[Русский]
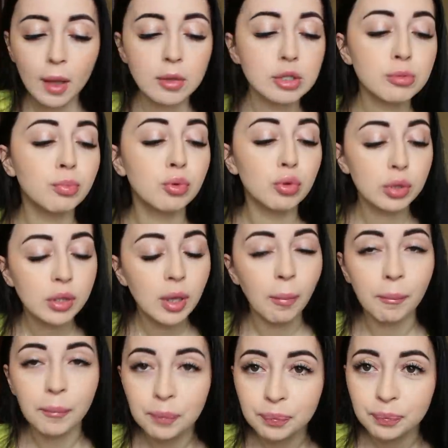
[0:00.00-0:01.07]
с
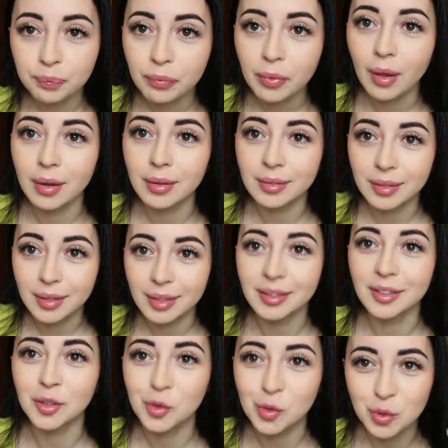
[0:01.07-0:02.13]
пультом
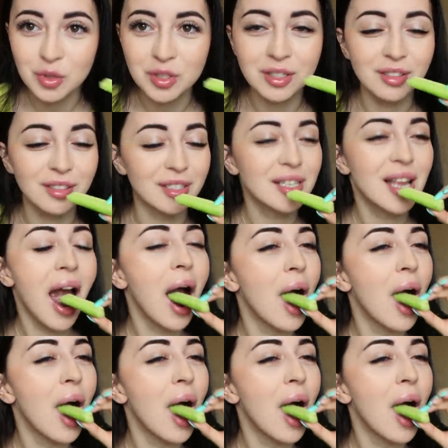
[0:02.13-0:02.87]
антенна крутилась.